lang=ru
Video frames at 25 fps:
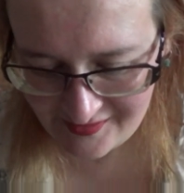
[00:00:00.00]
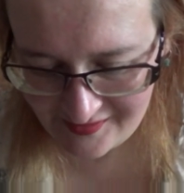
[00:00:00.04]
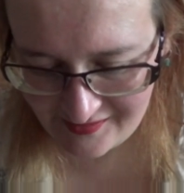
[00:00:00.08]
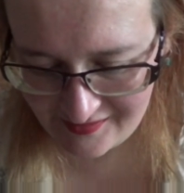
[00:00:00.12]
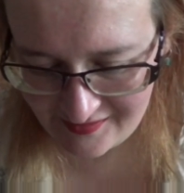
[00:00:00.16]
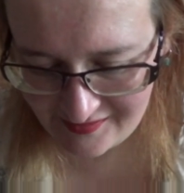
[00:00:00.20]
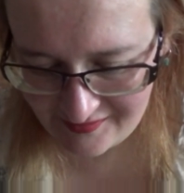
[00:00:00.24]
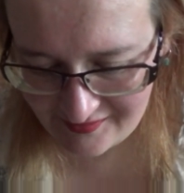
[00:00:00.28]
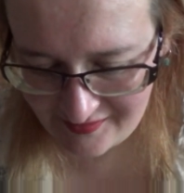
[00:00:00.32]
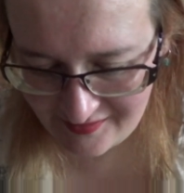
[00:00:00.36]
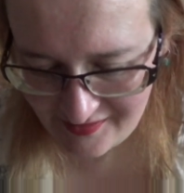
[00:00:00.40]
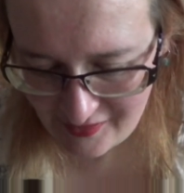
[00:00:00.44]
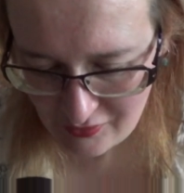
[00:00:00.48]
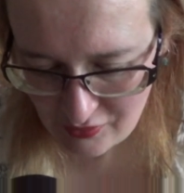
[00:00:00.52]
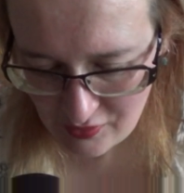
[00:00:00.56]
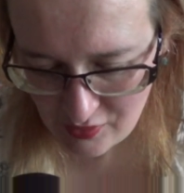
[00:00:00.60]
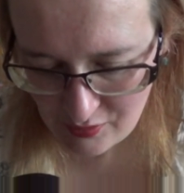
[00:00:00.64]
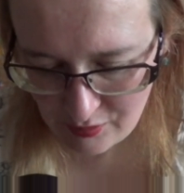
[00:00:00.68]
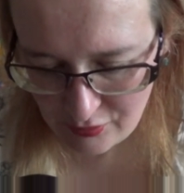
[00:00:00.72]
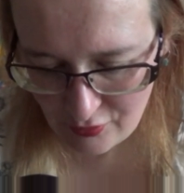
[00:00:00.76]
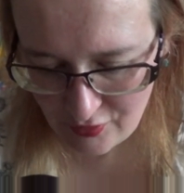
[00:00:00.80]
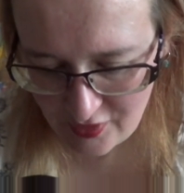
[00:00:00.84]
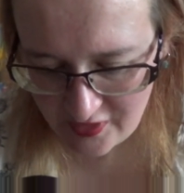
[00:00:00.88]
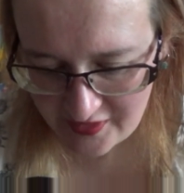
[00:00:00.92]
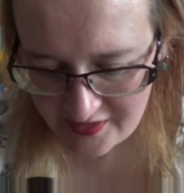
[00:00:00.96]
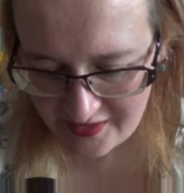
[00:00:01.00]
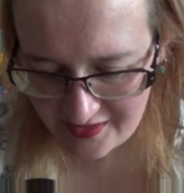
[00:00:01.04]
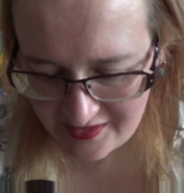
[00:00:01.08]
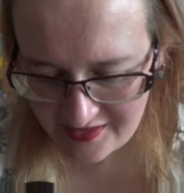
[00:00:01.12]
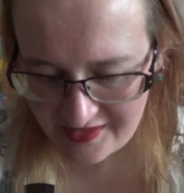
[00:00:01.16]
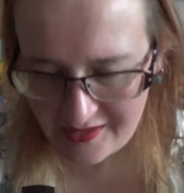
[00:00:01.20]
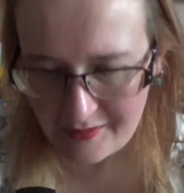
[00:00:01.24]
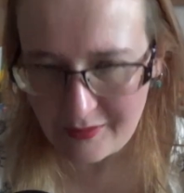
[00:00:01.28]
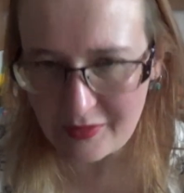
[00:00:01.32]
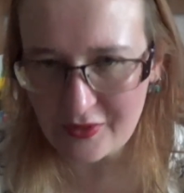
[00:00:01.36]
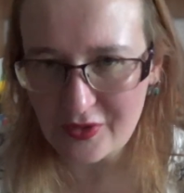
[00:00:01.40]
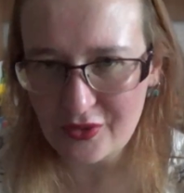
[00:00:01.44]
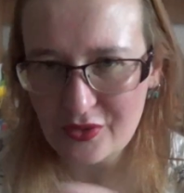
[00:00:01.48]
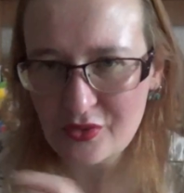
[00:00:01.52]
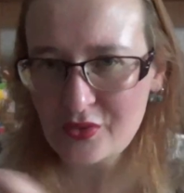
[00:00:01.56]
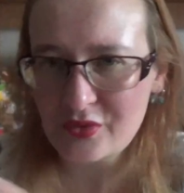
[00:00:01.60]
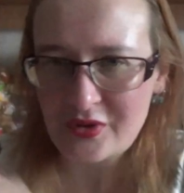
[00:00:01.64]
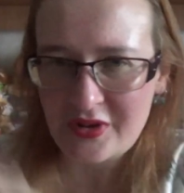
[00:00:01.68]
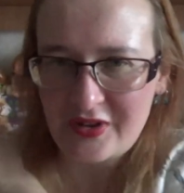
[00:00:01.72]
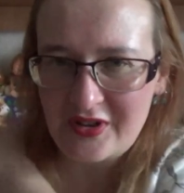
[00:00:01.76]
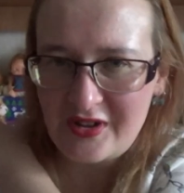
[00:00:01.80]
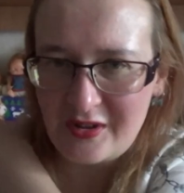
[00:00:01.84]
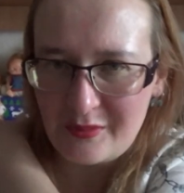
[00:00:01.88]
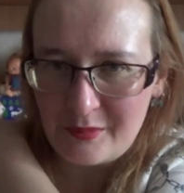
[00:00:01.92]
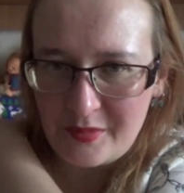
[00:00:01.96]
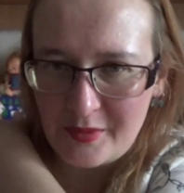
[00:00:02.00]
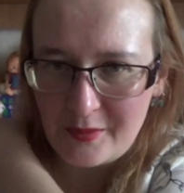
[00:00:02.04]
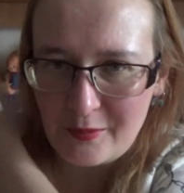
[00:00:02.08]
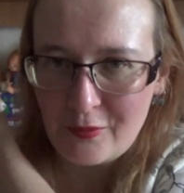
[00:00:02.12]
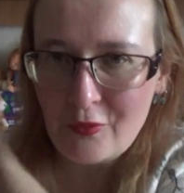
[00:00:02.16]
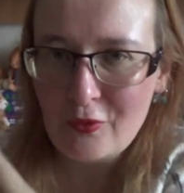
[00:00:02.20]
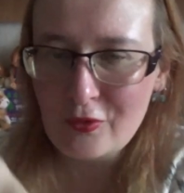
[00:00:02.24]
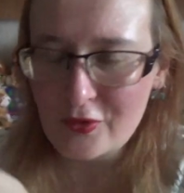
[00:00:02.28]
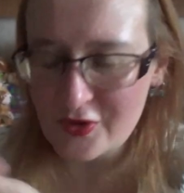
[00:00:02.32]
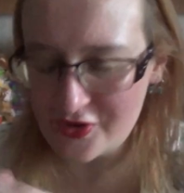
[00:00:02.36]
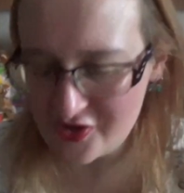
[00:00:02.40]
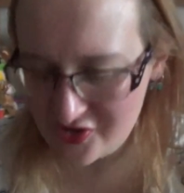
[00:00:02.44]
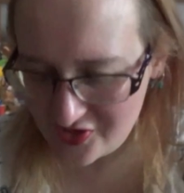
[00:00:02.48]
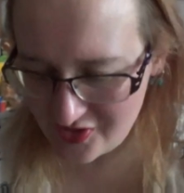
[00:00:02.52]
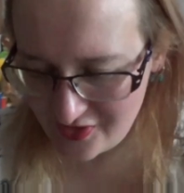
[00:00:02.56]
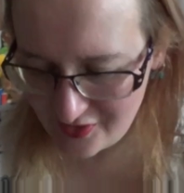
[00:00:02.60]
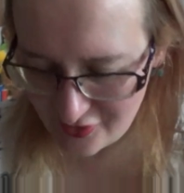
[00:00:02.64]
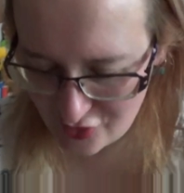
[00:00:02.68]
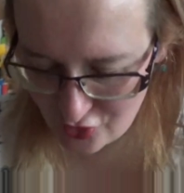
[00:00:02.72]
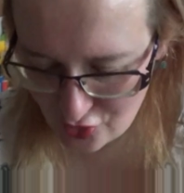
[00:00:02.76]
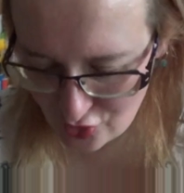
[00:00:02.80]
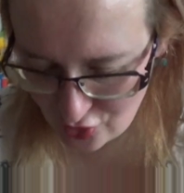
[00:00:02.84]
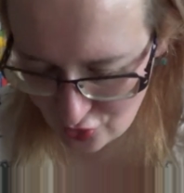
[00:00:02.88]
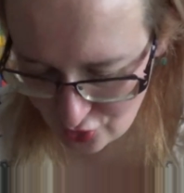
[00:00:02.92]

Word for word: э, опухолей не было, ну таких припухлостей или еще